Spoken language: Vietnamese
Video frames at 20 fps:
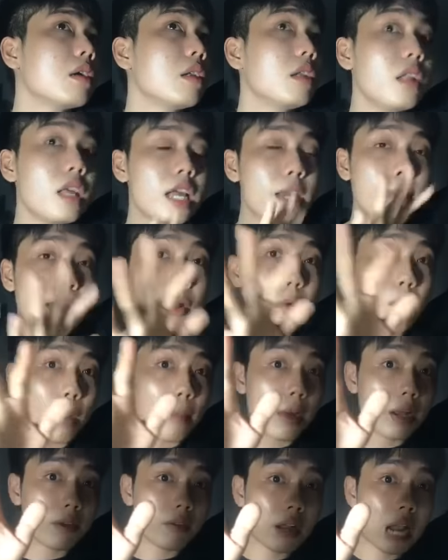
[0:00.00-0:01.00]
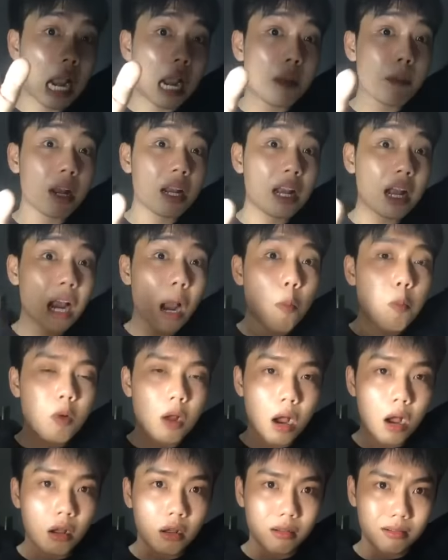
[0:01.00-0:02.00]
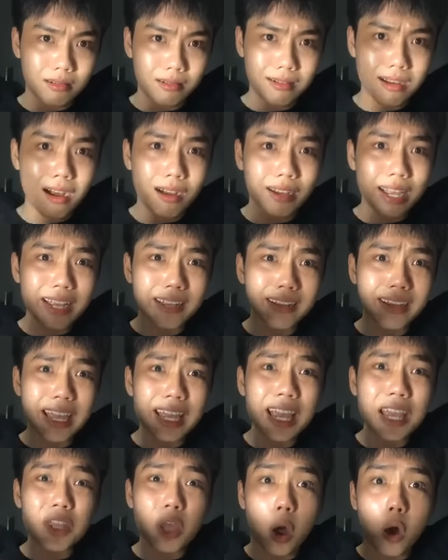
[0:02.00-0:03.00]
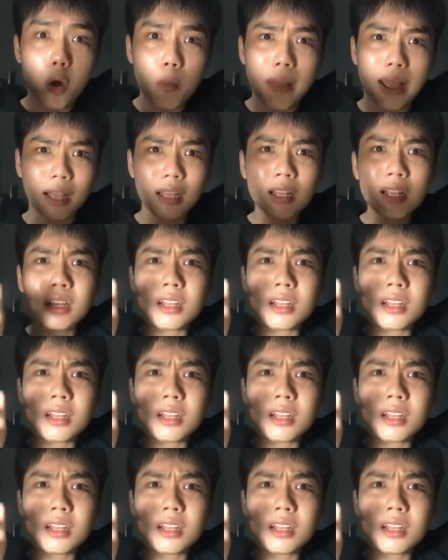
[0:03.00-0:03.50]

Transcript: liếc cái mắt qua bên cái bên cái góc gần gần cái cái cái chỗ mà